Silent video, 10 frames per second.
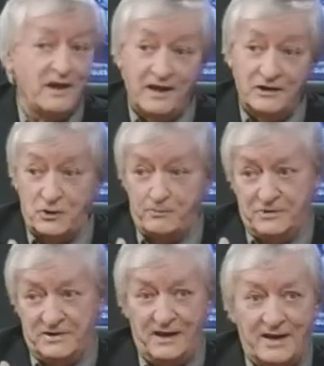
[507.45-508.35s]
Et... je peux
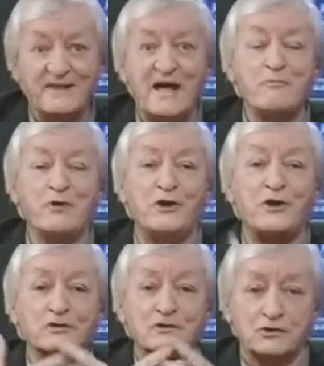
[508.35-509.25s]
dire à la dame que
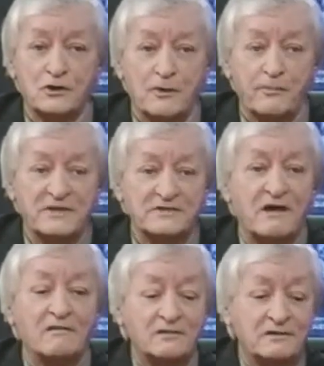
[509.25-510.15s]
lorsque je le
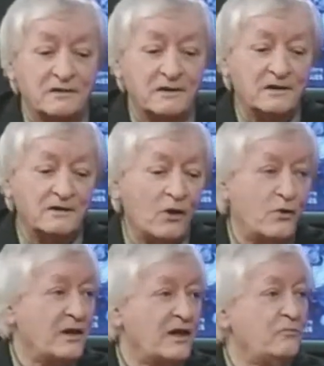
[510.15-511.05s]
présente, il y a
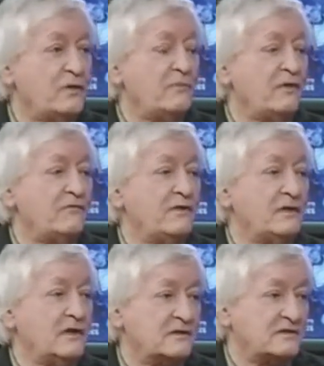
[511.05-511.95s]
un an et demi de ma vie
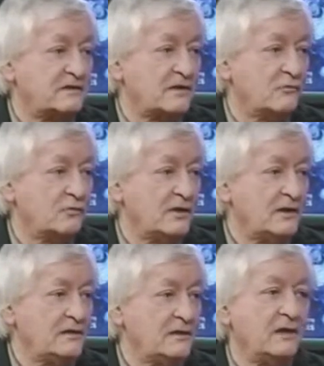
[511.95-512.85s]
qui, qui s'est écoulé,
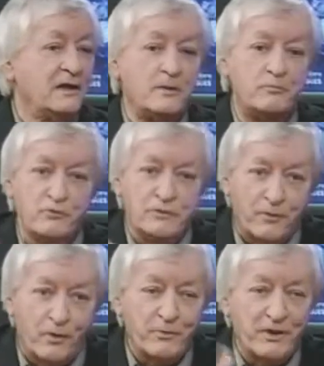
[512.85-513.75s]
et puis,
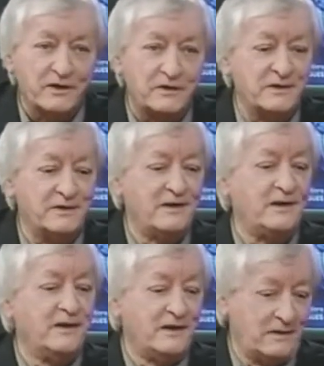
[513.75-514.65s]
bon, ben, Il y a un an et demi
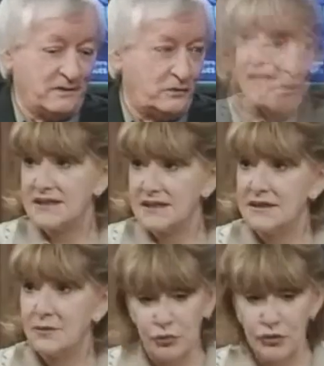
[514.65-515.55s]
de votre vie ben, ici,
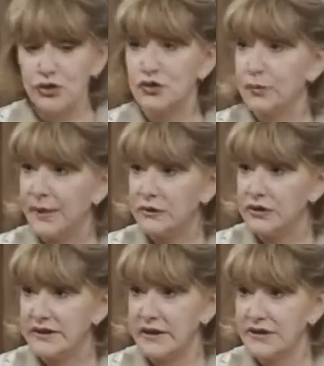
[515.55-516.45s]
plus une,
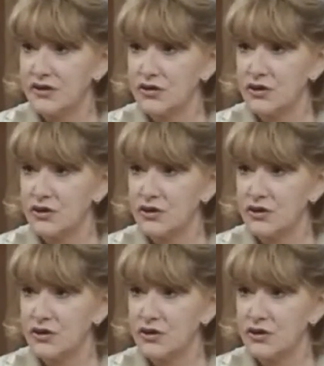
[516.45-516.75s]
intervention oui.